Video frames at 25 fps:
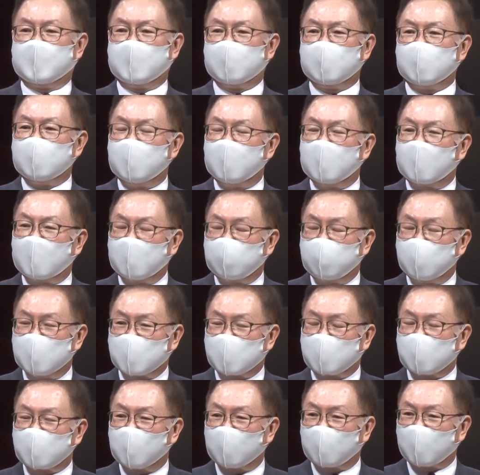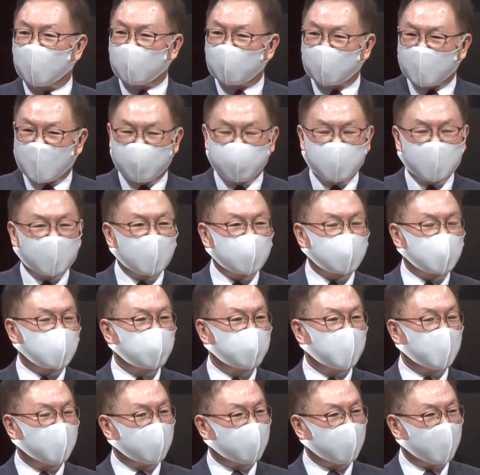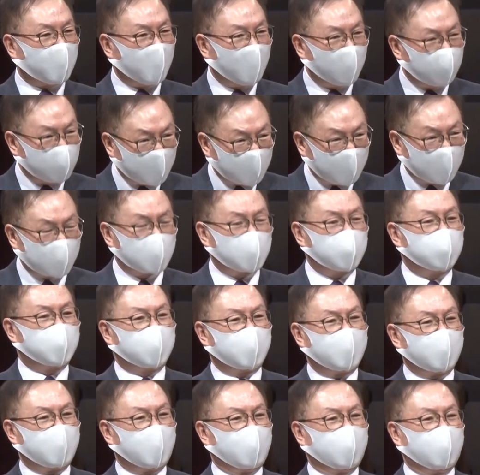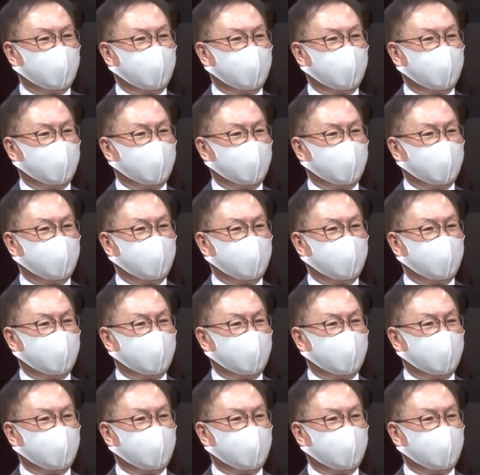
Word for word: 이해가 되시고 공감이 가시면 아멘 하십시다.